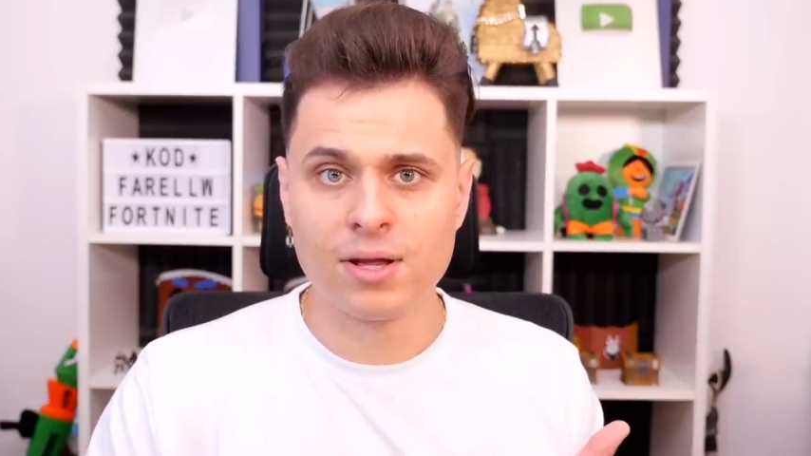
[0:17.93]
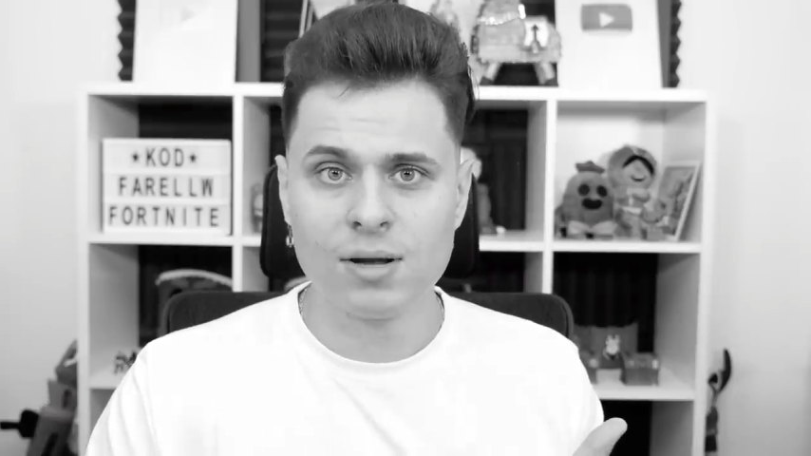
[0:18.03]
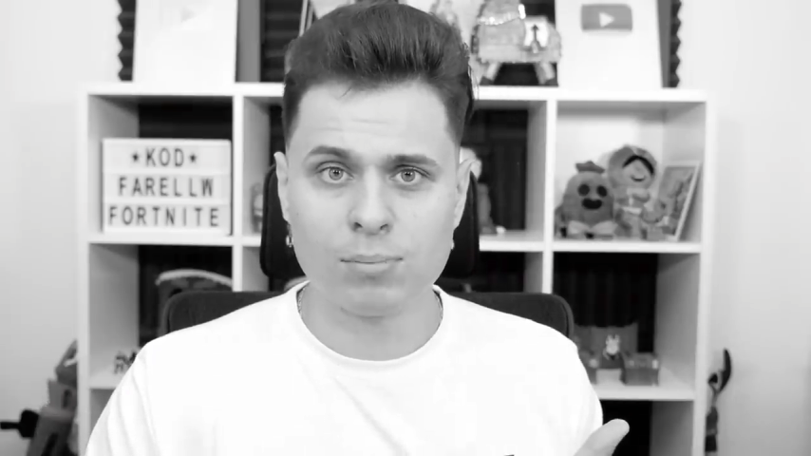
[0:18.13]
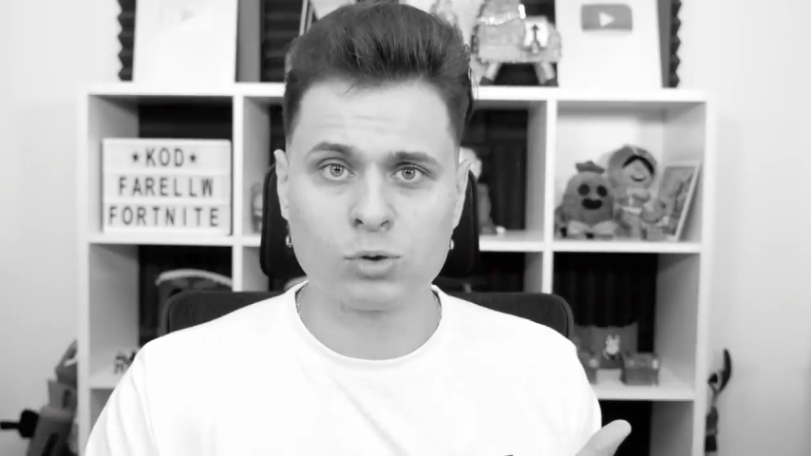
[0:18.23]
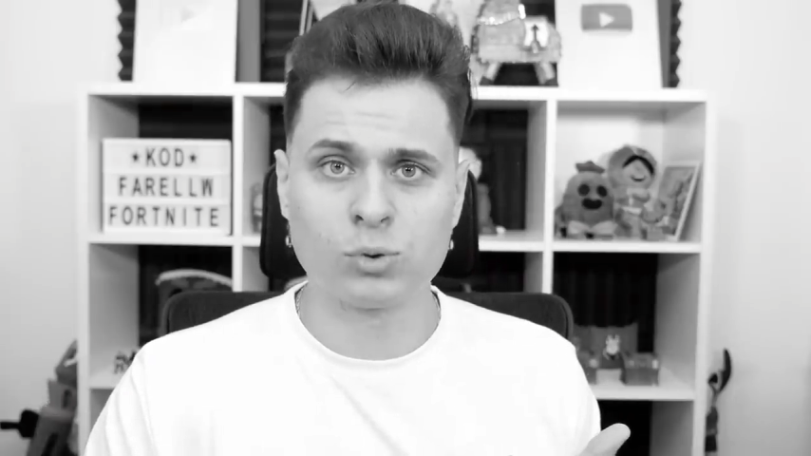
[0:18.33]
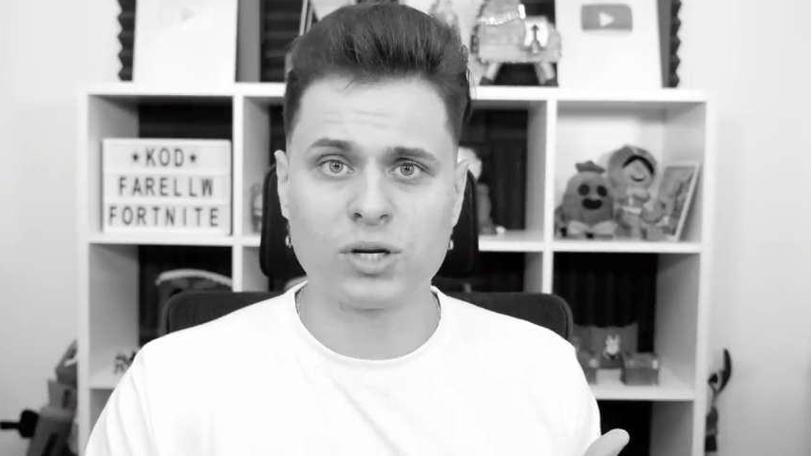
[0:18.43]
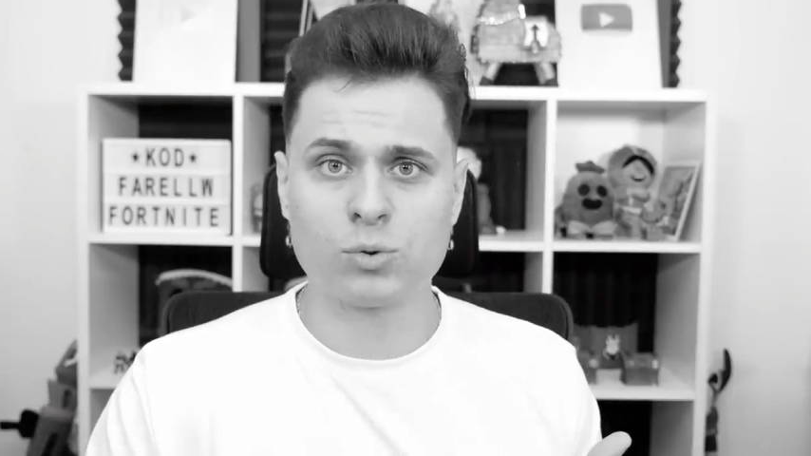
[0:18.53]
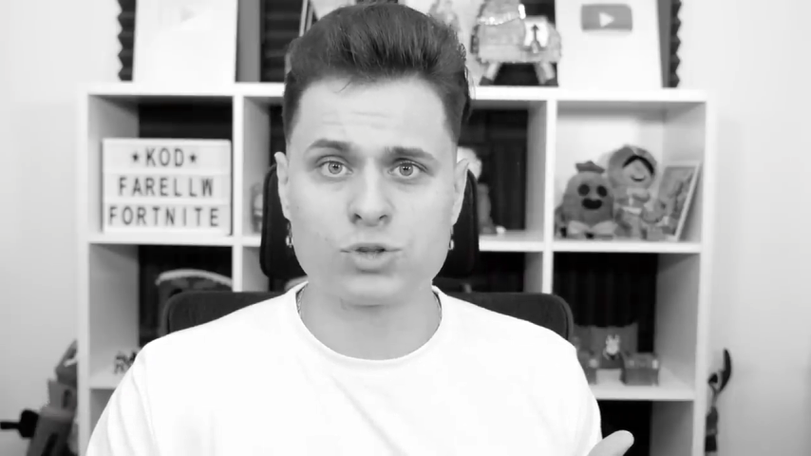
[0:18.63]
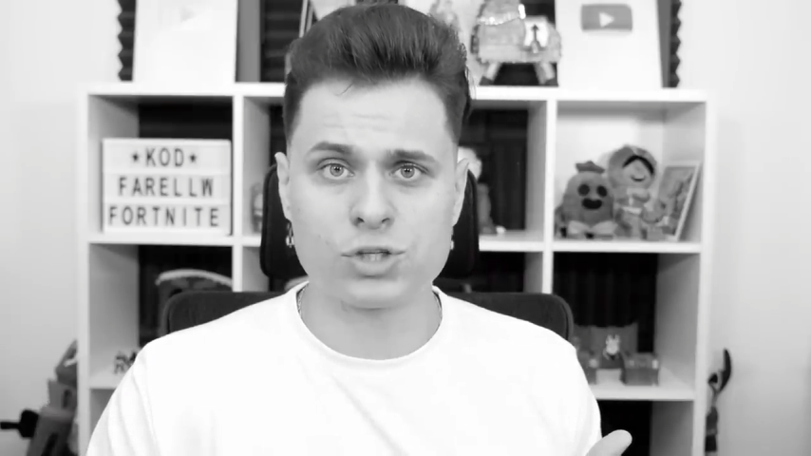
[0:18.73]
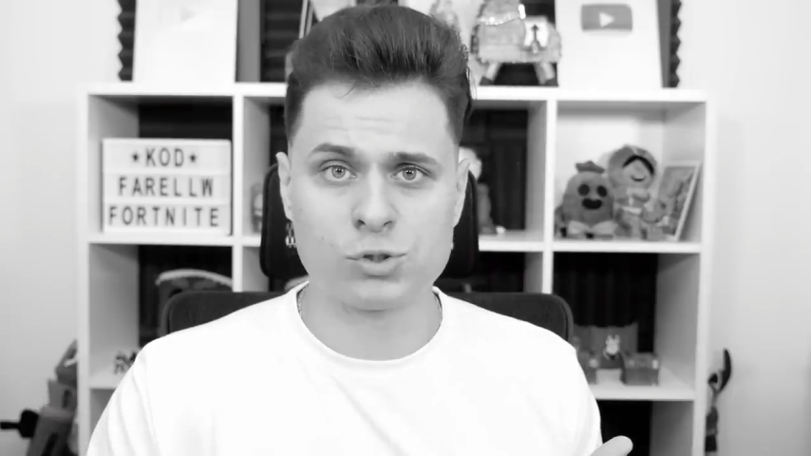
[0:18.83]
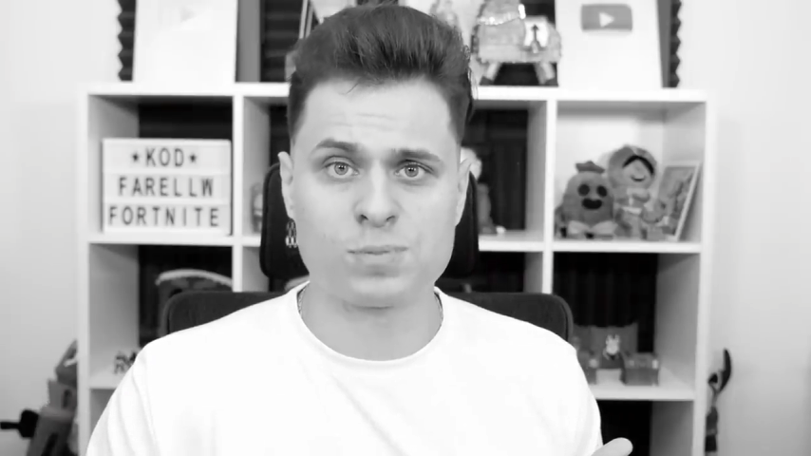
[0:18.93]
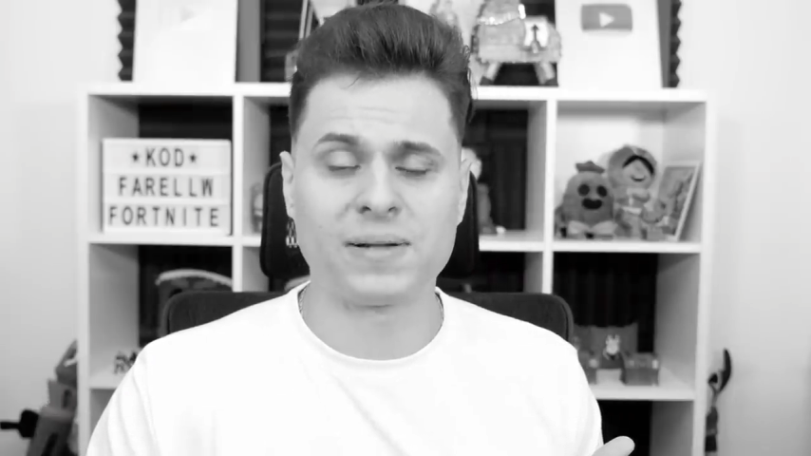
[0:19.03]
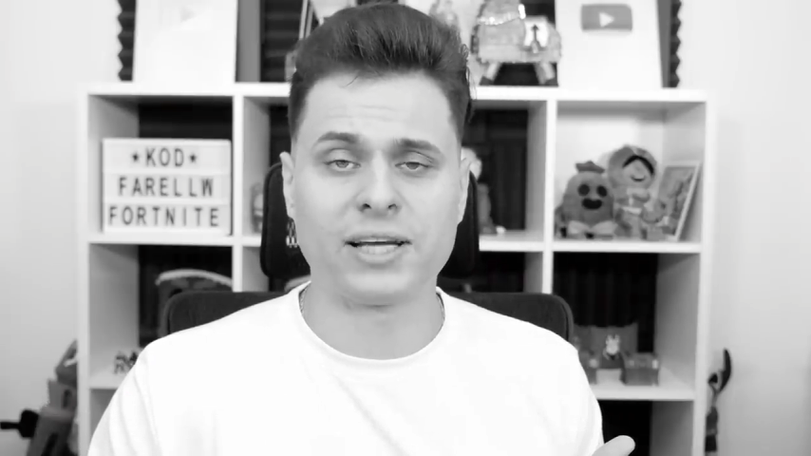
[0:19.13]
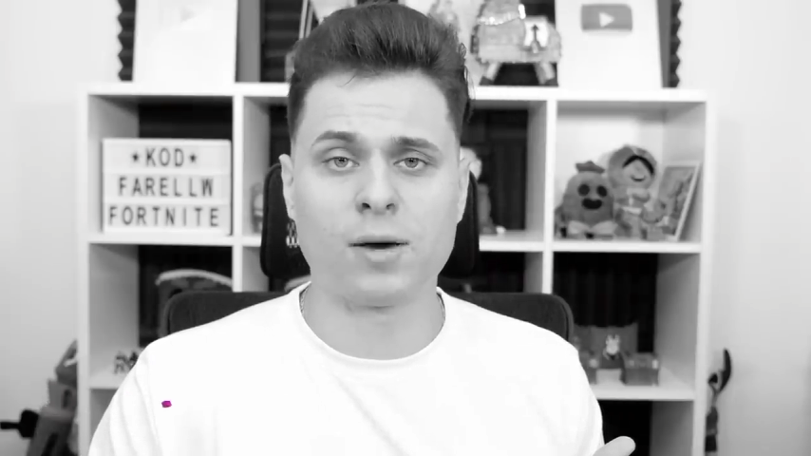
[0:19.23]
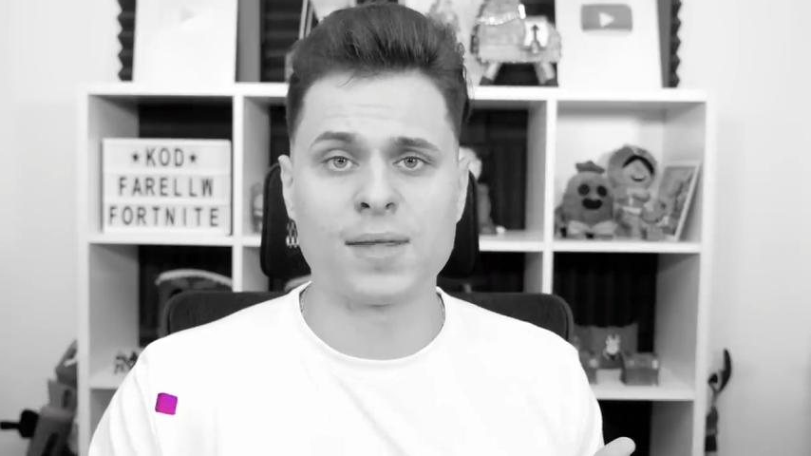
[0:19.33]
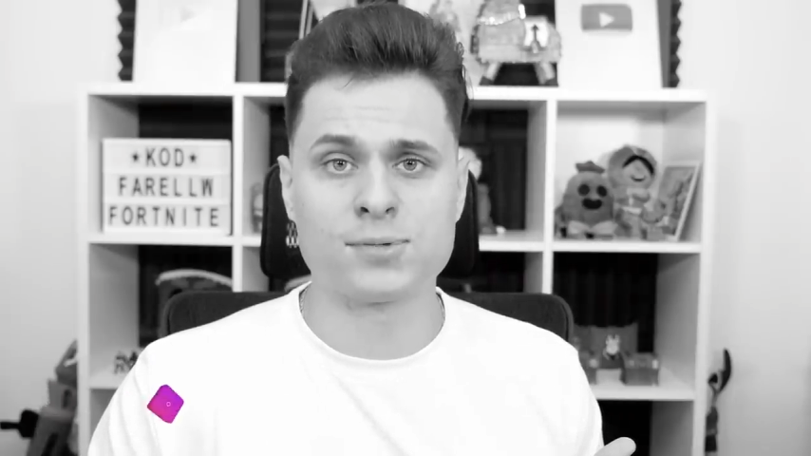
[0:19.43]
po których użyciu spadają na